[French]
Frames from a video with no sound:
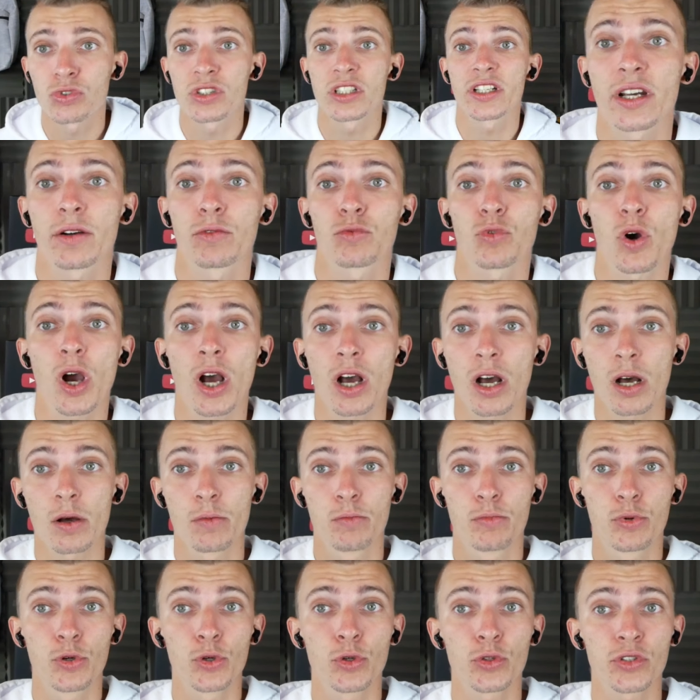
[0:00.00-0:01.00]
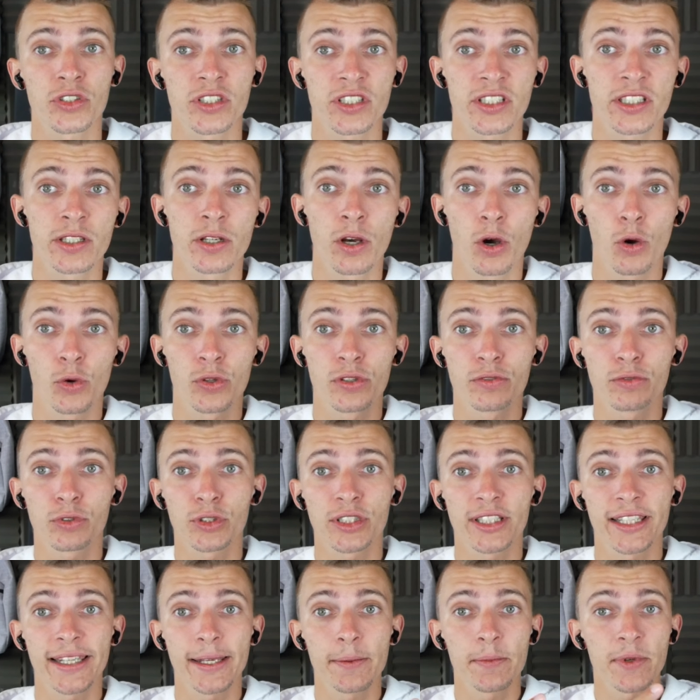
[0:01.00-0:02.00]
c'est-à-dire voir un peu si euh, au niveau
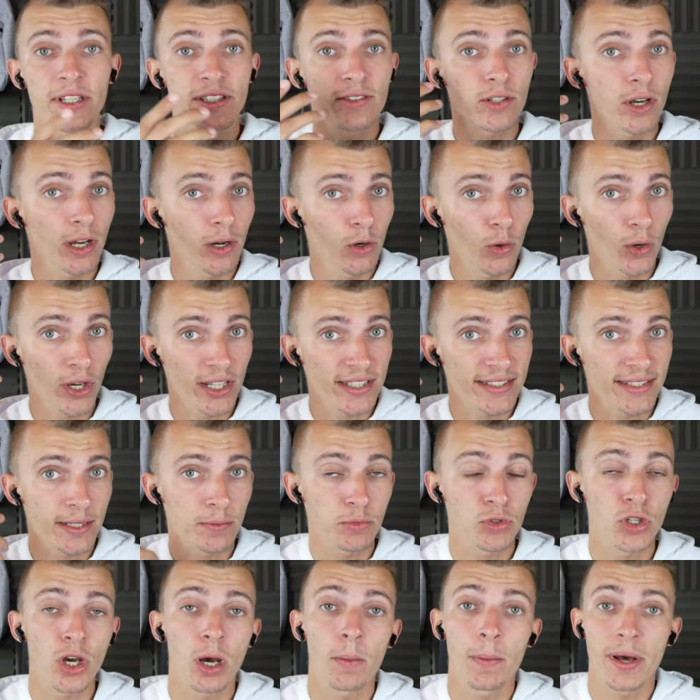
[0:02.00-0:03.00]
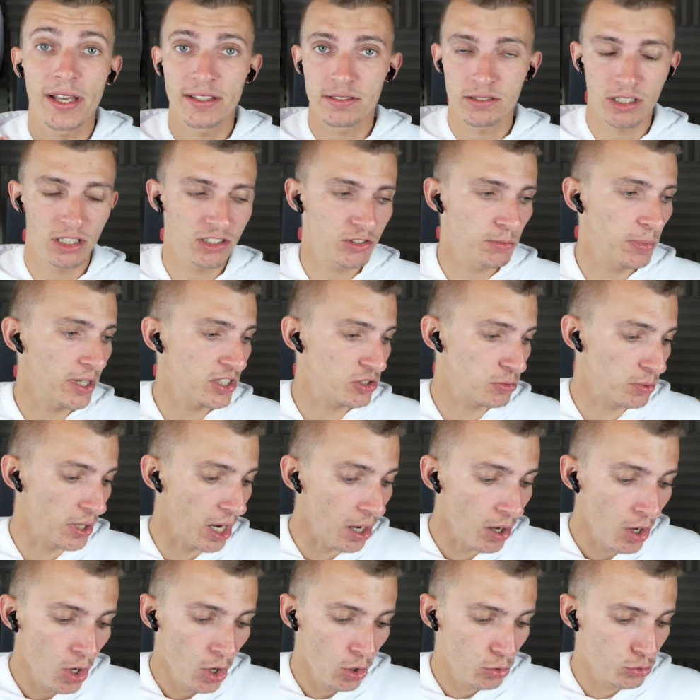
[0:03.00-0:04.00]
de l'émetteur et le récepteur, bah, ça se passe
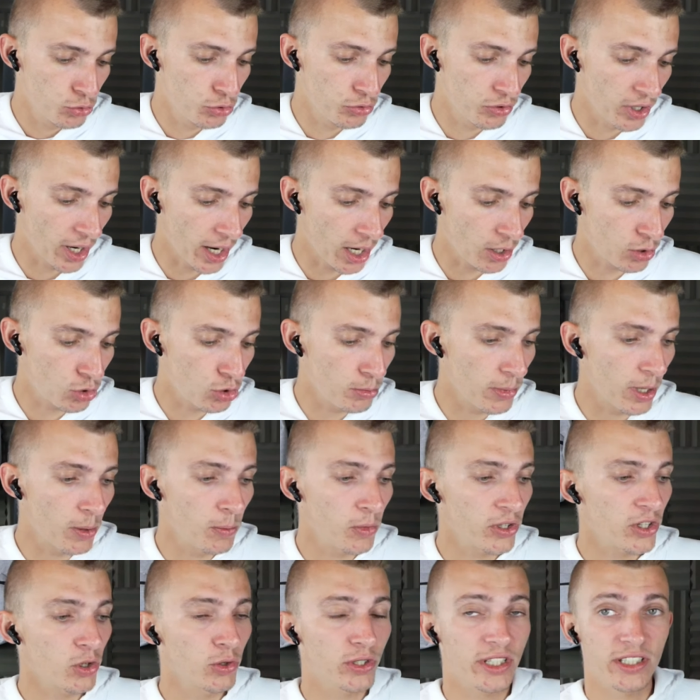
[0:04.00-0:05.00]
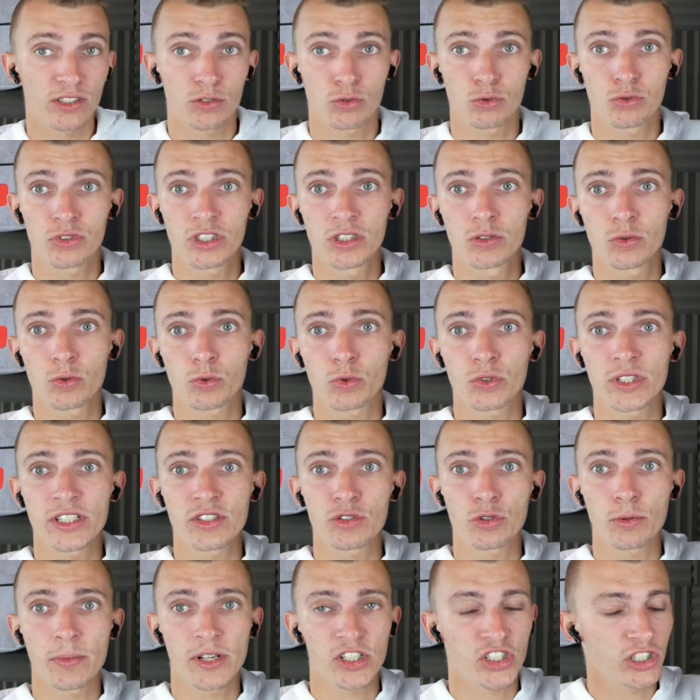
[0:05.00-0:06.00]
bien. Tu verras, globalement, il n'y a aucun souci. Donc on est
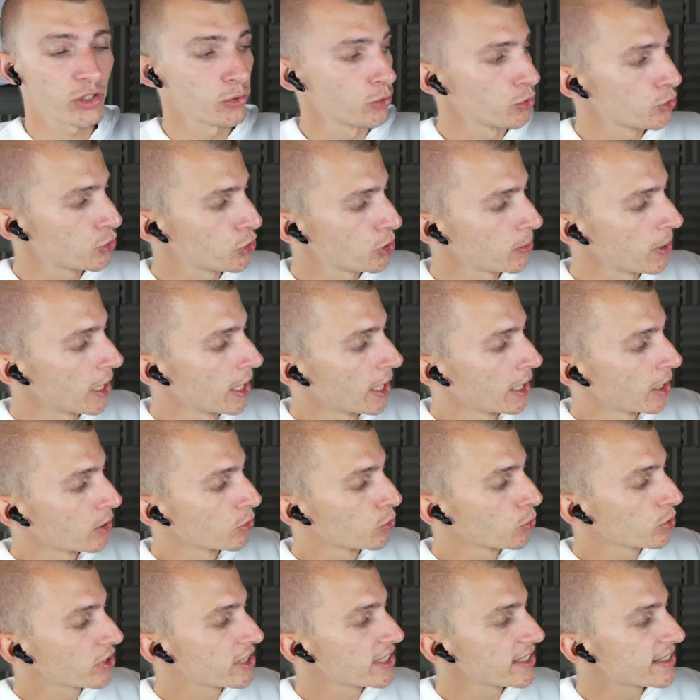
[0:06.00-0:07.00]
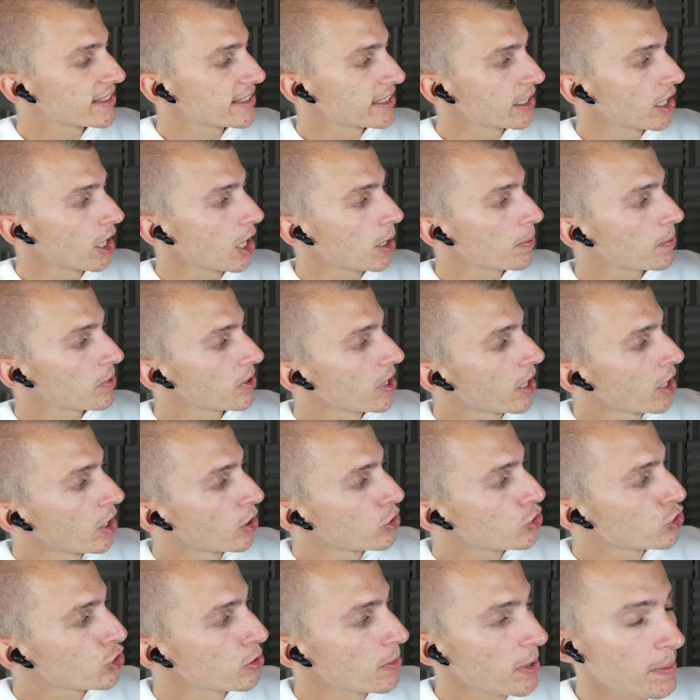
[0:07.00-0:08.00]
sur ma chaîne YouTube. Donc ici, hop,
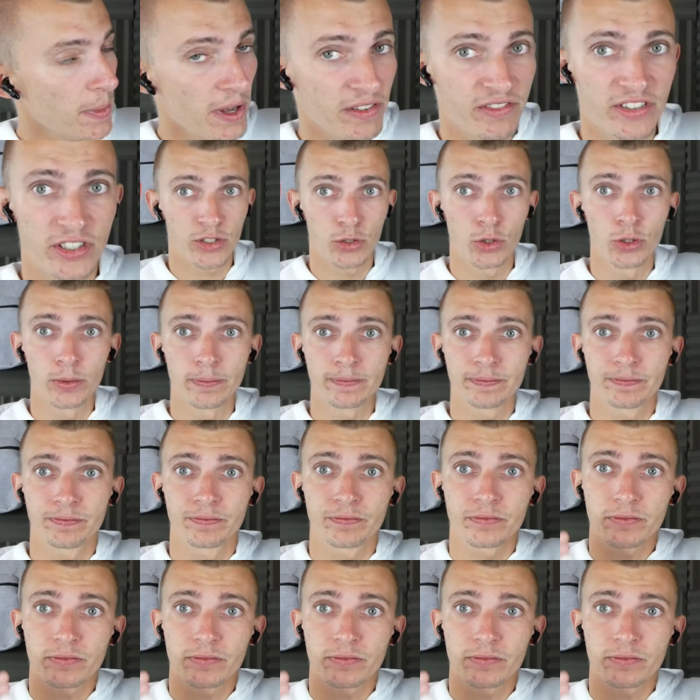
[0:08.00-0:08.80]
je mets ma vidéo.